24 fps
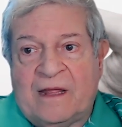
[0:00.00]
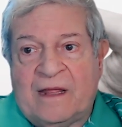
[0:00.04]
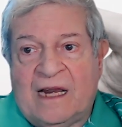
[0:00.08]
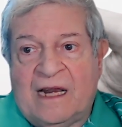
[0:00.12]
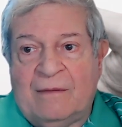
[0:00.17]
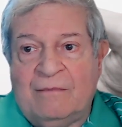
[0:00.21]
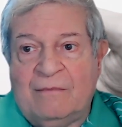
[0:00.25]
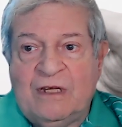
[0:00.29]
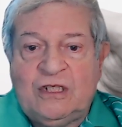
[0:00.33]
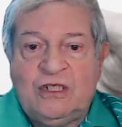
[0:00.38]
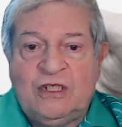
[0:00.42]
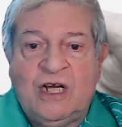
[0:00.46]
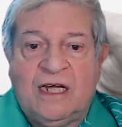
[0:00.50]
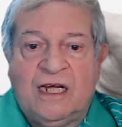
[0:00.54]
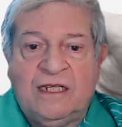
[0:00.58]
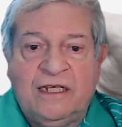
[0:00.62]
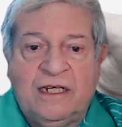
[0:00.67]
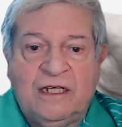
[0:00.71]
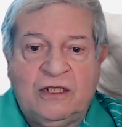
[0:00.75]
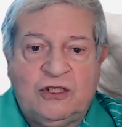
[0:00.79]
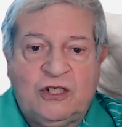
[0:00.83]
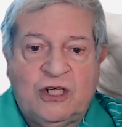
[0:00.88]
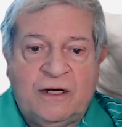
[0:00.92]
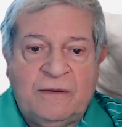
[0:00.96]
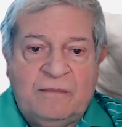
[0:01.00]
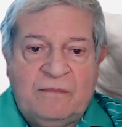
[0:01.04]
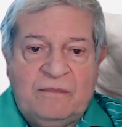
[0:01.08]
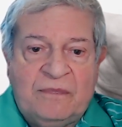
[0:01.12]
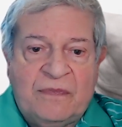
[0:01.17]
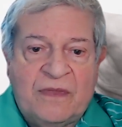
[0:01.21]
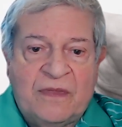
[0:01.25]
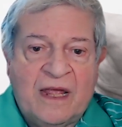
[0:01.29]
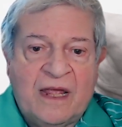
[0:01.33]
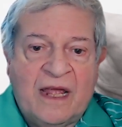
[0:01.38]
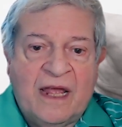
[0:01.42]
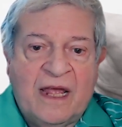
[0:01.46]
La Mishnah dice,
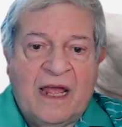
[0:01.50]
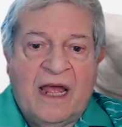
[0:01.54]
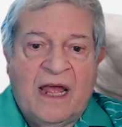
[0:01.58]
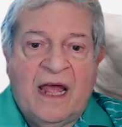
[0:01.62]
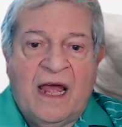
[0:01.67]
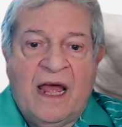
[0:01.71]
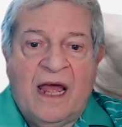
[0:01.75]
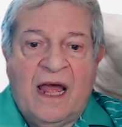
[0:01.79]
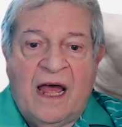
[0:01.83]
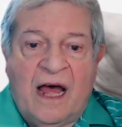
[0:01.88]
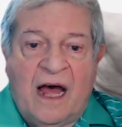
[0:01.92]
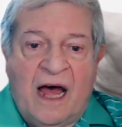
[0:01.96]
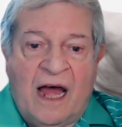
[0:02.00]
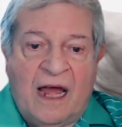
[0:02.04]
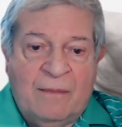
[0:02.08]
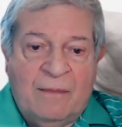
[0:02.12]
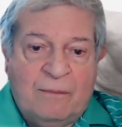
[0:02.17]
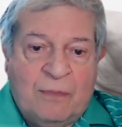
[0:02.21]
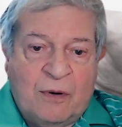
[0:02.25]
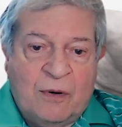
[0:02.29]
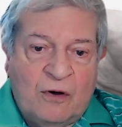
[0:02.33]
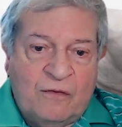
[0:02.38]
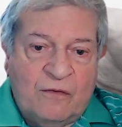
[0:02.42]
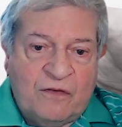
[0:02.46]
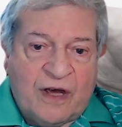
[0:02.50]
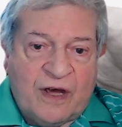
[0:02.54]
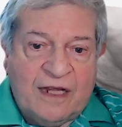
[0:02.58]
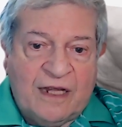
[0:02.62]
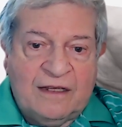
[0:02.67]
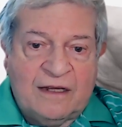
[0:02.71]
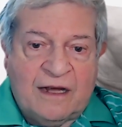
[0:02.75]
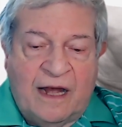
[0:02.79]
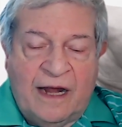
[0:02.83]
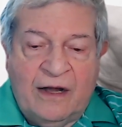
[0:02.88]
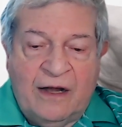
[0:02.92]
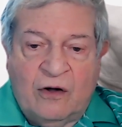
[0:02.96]
ai poveri
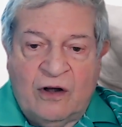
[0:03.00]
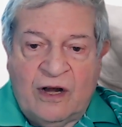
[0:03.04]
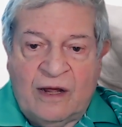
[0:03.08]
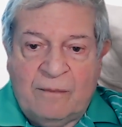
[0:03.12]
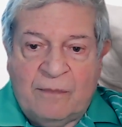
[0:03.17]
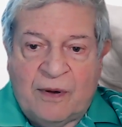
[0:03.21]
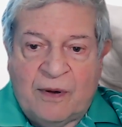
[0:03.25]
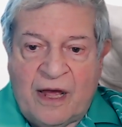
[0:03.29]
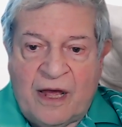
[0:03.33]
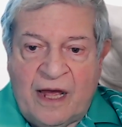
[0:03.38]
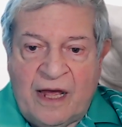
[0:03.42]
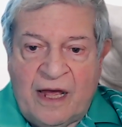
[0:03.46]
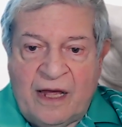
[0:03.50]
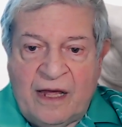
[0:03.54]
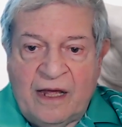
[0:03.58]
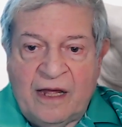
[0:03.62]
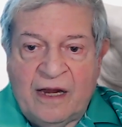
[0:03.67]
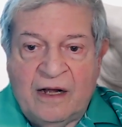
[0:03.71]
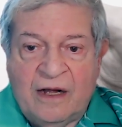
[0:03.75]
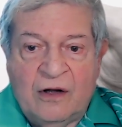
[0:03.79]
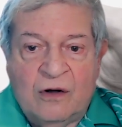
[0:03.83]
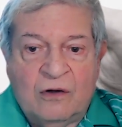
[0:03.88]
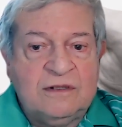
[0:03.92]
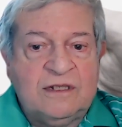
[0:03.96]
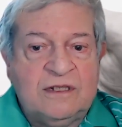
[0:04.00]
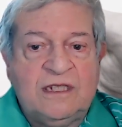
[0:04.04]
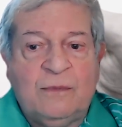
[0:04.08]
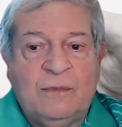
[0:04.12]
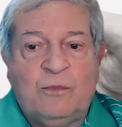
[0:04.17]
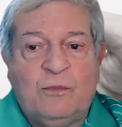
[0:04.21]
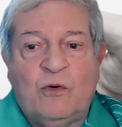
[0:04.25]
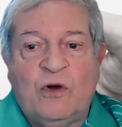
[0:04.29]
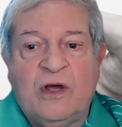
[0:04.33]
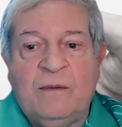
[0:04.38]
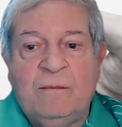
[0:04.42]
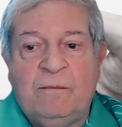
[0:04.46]
tra i non ebrei non si
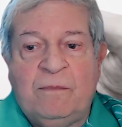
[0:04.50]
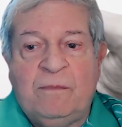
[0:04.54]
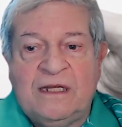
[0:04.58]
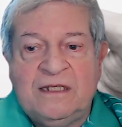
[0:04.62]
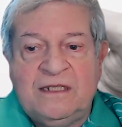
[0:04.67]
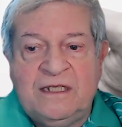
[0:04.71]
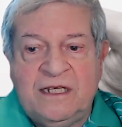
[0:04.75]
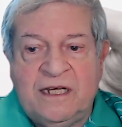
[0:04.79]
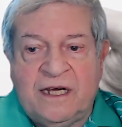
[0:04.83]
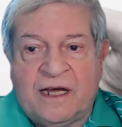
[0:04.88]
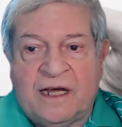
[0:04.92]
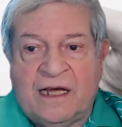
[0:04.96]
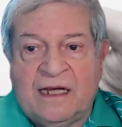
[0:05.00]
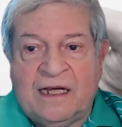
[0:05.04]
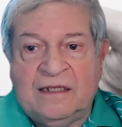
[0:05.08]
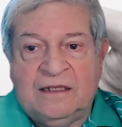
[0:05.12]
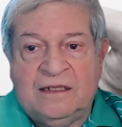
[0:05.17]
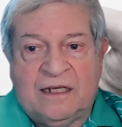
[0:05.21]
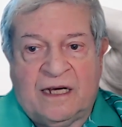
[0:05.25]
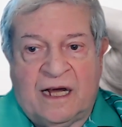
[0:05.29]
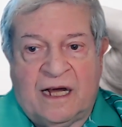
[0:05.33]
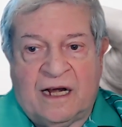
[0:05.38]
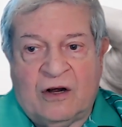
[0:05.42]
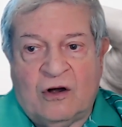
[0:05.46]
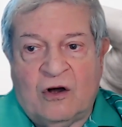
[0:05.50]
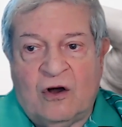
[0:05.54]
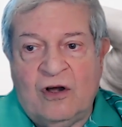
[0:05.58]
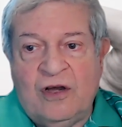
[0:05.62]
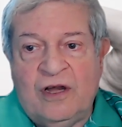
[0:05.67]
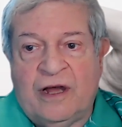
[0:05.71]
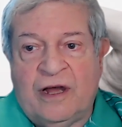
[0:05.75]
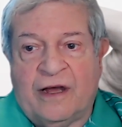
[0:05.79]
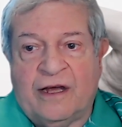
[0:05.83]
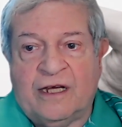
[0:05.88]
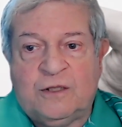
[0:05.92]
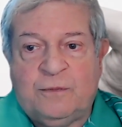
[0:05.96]
può impedire di
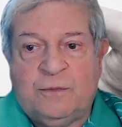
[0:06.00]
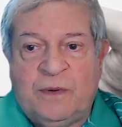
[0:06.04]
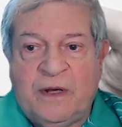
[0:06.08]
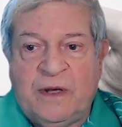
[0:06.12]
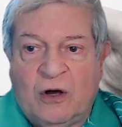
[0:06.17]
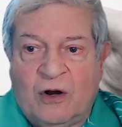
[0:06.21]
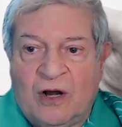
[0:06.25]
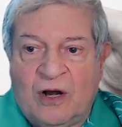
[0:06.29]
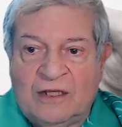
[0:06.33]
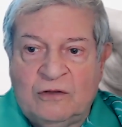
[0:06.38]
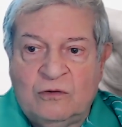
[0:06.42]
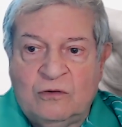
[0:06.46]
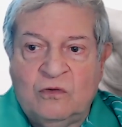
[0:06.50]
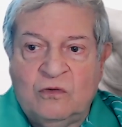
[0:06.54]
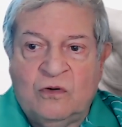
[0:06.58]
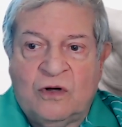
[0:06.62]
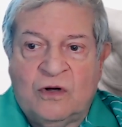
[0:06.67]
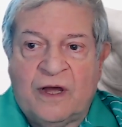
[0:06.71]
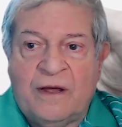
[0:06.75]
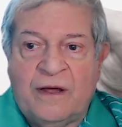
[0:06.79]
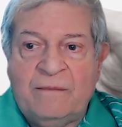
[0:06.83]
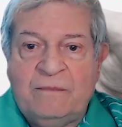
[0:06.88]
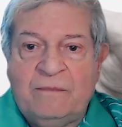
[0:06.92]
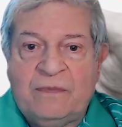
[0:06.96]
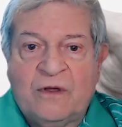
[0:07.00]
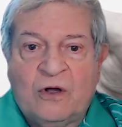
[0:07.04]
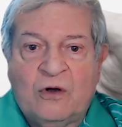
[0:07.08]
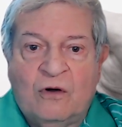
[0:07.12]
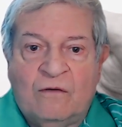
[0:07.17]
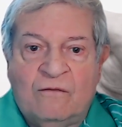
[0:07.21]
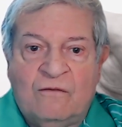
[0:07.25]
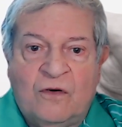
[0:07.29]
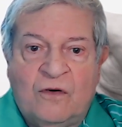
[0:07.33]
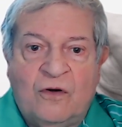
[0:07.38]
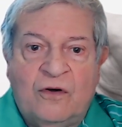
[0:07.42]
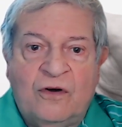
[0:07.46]
raccogliere spigolature,
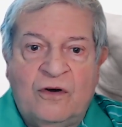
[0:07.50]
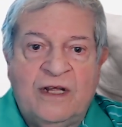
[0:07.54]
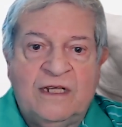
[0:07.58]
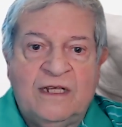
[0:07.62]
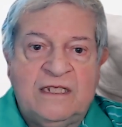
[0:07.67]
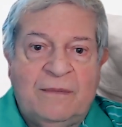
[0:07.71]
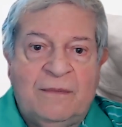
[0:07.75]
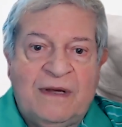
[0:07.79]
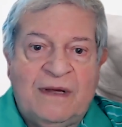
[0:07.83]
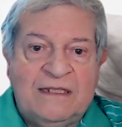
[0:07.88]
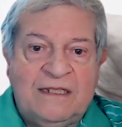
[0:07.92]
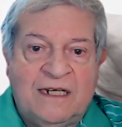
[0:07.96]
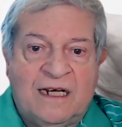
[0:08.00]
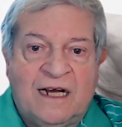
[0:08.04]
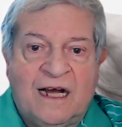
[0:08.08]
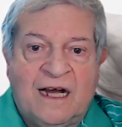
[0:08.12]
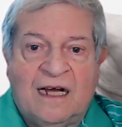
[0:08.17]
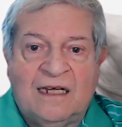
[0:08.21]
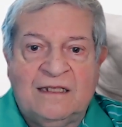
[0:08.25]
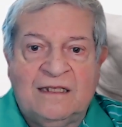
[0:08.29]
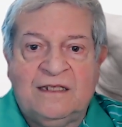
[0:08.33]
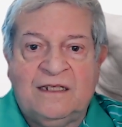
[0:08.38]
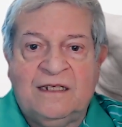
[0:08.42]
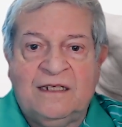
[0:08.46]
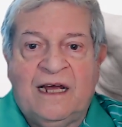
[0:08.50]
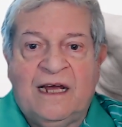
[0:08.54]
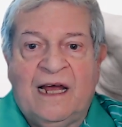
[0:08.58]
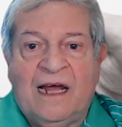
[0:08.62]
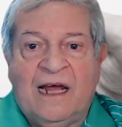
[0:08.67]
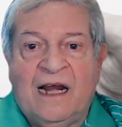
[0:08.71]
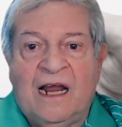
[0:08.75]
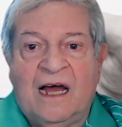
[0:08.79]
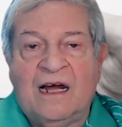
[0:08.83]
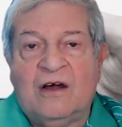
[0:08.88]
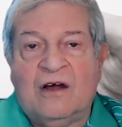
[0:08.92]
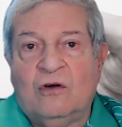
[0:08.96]
covoni dimenticati
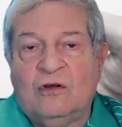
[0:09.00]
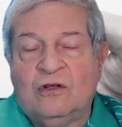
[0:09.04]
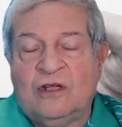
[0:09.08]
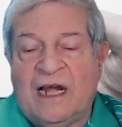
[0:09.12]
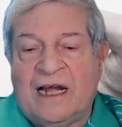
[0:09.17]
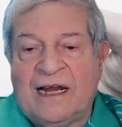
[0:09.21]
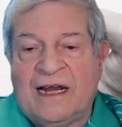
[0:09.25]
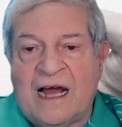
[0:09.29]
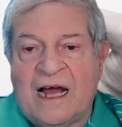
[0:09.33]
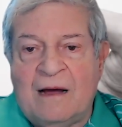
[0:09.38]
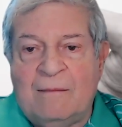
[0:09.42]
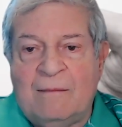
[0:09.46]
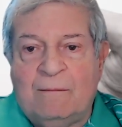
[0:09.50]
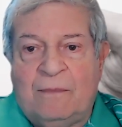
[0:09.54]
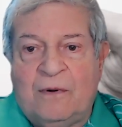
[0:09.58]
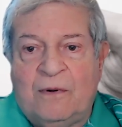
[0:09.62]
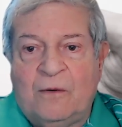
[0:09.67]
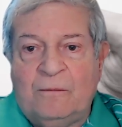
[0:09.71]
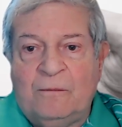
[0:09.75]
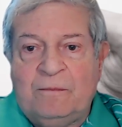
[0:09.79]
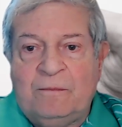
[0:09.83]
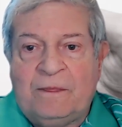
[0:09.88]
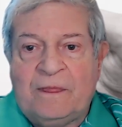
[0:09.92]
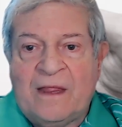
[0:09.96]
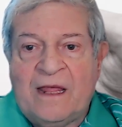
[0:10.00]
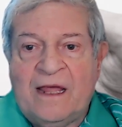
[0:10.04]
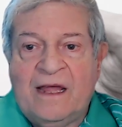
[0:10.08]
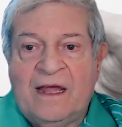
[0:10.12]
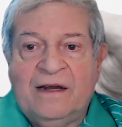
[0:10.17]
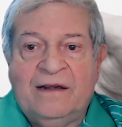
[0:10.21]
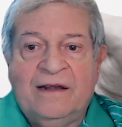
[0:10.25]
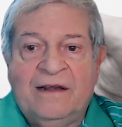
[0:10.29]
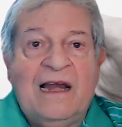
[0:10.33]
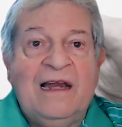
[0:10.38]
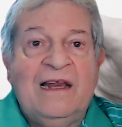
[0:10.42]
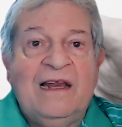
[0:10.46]
e l'angolo del campo,
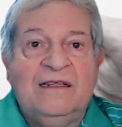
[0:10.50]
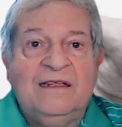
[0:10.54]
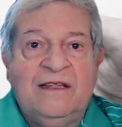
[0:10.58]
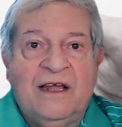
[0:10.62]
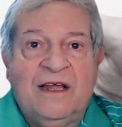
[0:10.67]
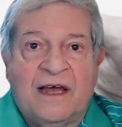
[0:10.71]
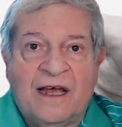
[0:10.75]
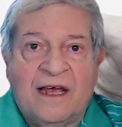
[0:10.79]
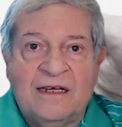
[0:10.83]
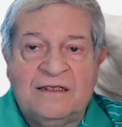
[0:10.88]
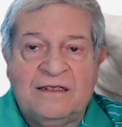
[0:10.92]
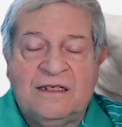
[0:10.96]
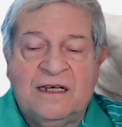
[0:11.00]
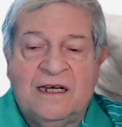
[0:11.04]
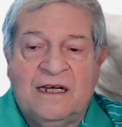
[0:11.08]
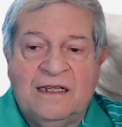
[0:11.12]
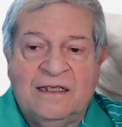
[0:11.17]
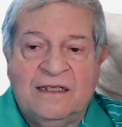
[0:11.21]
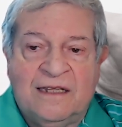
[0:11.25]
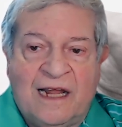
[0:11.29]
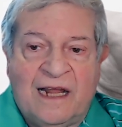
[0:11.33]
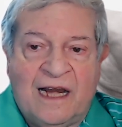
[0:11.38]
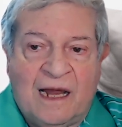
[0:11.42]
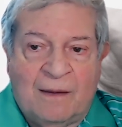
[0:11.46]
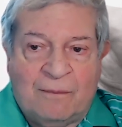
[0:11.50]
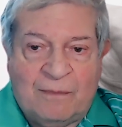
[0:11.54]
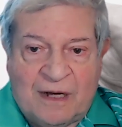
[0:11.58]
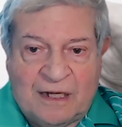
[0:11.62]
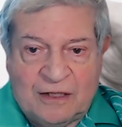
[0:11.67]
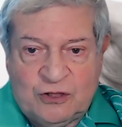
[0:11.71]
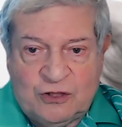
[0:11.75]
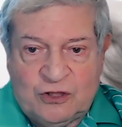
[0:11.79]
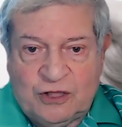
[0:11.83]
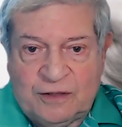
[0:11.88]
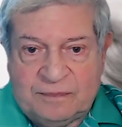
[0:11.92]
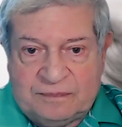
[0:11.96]
nell'interesse della
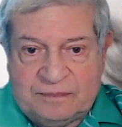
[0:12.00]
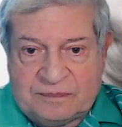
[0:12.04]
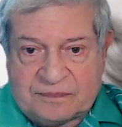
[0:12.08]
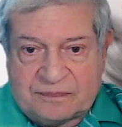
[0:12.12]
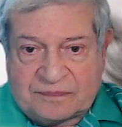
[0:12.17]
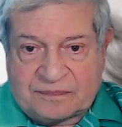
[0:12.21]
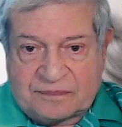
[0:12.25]
pace.